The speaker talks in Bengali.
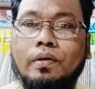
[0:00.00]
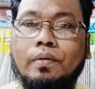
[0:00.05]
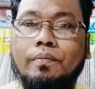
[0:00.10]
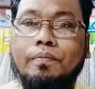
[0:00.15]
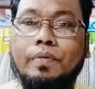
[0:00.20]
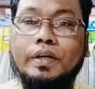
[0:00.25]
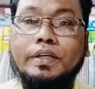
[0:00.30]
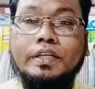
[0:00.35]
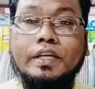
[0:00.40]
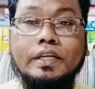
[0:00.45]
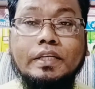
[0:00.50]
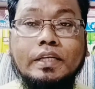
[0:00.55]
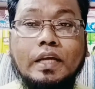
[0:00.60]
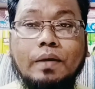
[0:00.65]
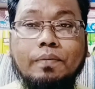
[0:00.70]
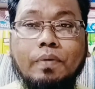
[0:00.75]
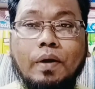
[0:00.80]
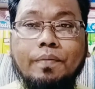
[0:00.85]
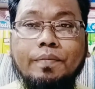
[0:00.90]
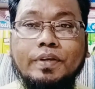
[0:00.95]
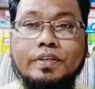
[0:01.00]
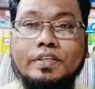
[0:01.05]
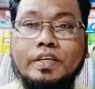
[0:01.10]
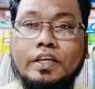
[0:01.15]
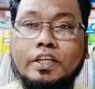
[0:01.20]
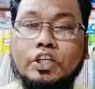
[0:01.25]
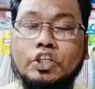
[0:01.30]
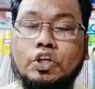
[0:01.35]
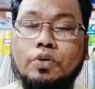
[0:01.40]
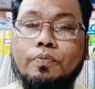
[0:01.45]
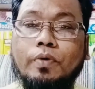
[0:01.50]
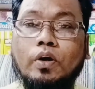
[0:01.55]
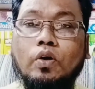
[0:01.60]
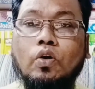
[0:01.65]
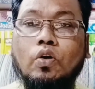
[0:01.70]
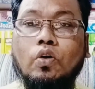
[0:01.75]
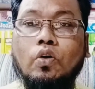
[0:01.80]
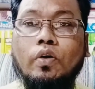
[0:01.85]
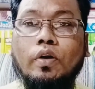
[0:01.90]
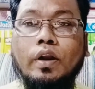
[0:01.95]
বা ঠিকঠাকভাবে সিক্রেশন বা
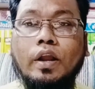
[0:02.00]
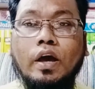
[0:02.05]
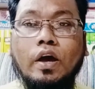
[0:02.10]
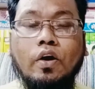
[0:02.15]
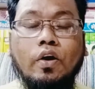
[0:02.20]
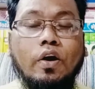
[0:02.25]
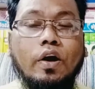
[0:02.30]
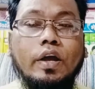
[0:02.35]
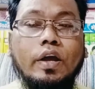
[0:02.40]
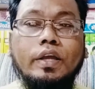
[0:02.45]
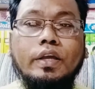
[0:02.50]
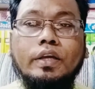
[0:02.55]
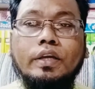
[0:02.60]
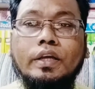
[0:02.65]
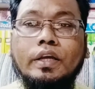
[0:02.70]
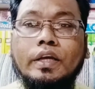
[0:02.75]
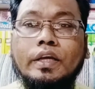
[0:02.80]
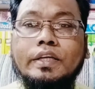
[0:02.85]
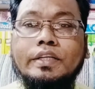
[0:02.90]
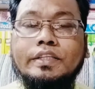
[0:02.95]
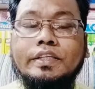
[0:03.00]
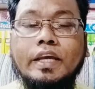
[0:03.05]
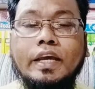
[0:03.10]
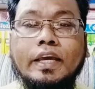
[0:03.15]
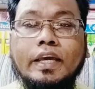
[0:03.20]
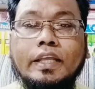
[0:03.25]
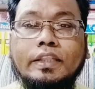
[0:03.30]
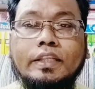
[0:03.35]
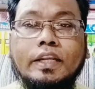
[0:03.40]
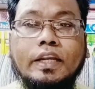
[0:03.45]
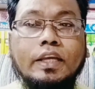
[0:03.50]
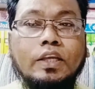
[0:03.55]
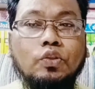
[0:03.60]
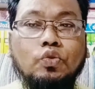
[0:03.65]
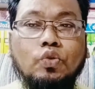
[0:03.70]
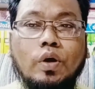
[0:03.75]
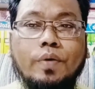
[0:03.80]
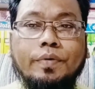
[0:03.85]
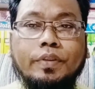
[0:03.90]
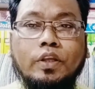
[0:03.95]
ক্ষরণ না হয় সেক্ষেত্রে
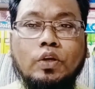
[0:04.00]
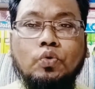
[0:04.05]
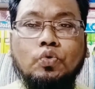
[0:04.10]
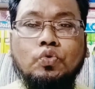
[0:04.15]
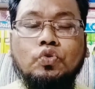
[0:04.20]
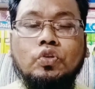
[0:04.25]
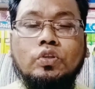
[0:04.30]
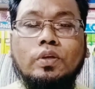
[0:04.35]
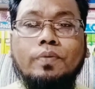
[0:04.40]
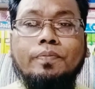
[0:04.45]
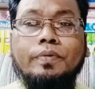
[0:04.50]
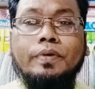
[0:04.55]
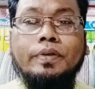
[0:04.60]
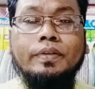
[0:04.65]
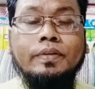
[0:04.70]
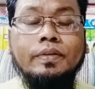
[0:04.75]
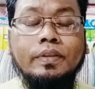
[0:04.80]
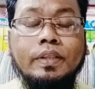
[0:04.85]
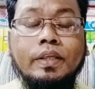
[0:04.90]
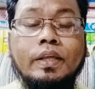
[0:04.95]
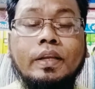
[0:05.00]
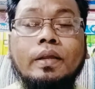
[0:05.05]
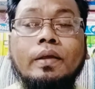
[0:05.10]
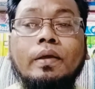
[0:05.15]
কিন্তু আমাদের উচ্চতা বৃদ্ধি